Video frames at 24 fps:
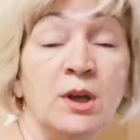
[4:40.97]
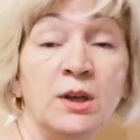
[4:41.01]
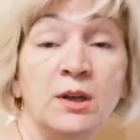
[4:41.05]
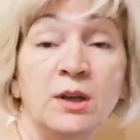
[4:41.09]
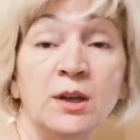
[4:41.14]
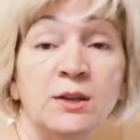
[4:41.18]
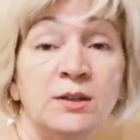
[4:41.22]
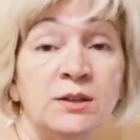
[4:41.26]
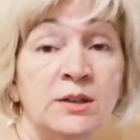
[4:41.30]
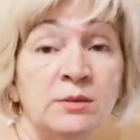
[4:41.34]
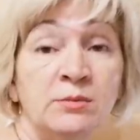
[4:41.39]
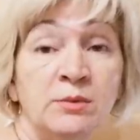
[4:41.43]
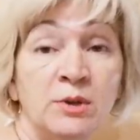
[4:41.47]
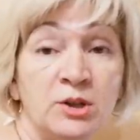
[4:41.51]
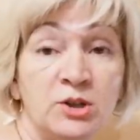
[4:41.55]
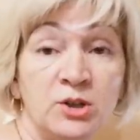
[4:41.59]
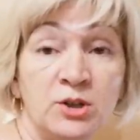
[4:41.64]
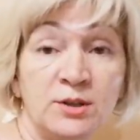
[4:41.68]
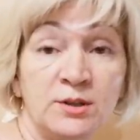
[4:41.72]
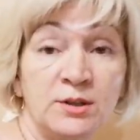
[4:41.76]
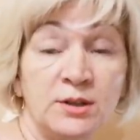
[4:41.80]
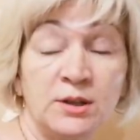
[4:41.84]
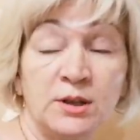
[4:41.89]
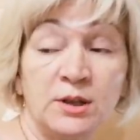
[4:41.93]
Я сама,
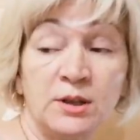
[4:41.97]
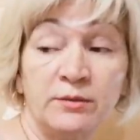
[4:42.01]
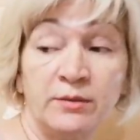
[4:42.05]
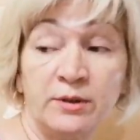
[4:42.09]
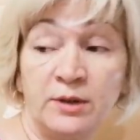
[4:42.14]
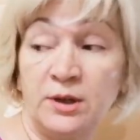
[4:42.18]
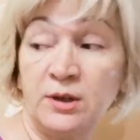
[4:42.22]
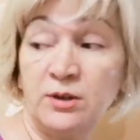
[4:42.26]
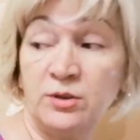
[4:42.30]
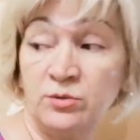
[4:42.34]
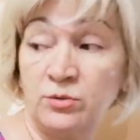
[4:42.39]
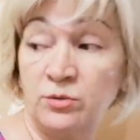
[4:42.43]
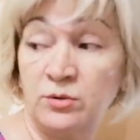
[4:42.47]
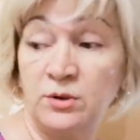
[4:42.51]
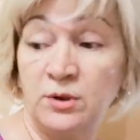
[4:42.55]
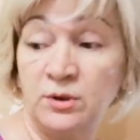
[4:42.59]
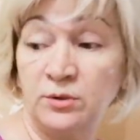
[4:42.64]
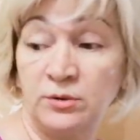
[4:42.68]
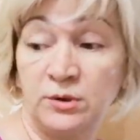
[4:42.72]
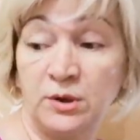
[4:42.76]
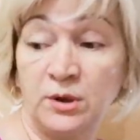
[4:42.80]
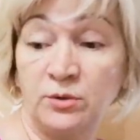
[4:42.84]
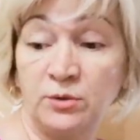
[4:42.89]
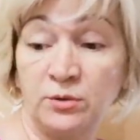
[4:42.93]
честно говоря, сегодня
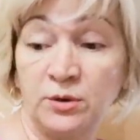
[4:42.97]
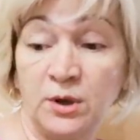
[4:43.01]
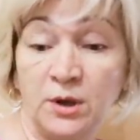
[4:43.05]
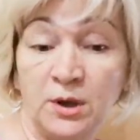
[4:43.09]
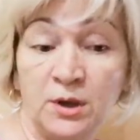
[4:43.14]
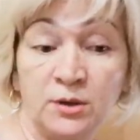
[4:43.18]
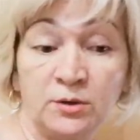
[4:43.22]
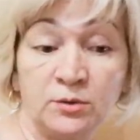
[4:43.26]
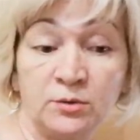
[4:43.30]
вот так вот,